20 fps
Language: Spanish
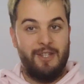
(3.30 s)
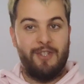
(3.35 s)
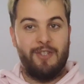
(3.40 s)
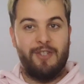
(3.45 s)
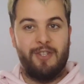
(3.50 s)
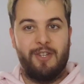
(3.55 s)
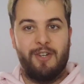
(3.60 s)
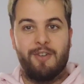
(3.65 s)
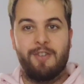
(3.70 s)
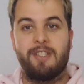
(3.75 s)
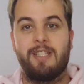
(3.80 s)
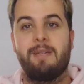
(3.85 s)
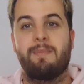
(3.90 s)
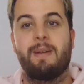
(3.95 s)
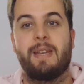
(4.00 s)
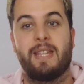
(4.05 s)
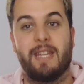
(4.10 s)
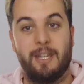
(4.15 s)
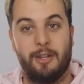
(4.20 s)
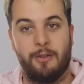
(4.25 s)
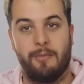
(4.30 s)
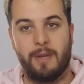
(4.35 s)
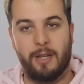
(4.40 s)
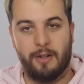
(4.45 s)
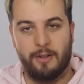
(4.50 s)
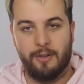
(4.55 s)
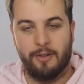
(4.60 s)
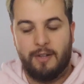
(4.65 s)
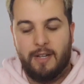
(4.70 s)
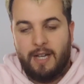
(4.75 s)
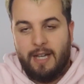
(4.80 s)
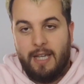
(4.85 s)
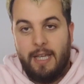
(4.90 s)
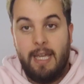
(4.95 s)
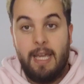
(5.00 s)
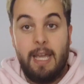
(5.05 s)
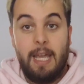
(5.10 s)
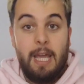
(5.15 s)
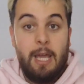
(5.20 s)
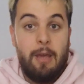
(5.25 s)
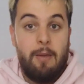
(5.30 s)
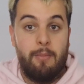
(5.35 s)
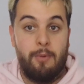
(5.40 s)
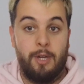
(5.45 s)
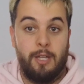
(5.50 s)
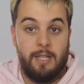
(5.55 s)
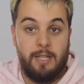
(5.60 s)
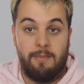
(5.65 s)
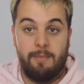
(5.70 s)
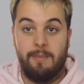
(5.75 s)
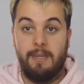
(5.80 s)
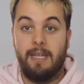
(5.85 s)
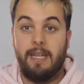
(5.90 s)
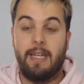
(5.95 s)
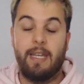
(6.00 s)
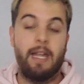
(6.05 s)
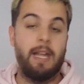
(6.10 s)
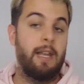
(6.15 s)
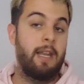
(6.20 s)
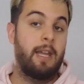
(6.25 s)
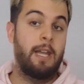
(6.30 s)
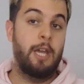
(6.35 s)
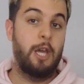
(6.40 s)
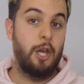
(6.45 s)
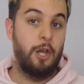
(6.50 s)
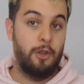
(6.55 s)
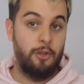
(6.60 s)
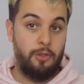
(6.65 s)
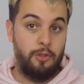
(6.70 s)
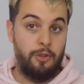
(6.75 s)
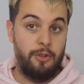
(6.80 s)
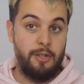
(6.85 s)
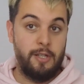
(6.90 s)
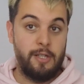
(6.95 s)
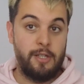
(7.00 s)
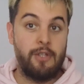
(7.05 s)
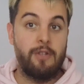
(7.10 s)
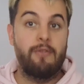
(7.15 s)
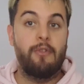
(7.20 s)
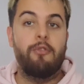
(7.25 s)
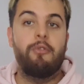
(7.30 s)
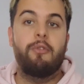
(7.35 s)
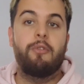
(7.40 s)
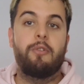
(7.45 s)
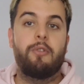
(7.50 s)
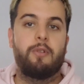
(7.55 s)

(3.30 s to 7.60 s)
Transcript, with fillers: Yo soy José y para quien no me conozcáis, pues este es mi canal donde subo...